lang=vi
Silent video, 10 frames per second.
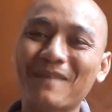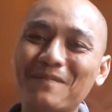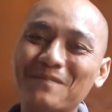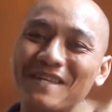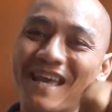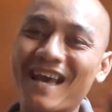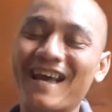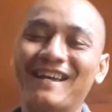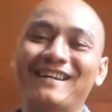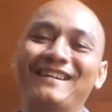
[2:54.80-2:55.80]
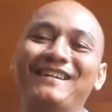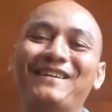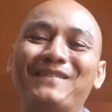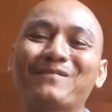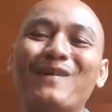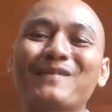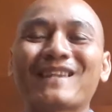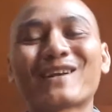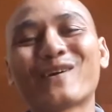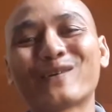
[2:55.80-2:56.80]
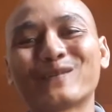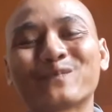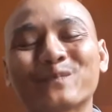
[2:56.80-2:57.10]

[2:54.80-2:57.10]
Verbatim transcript: bóp pizza bóp tay con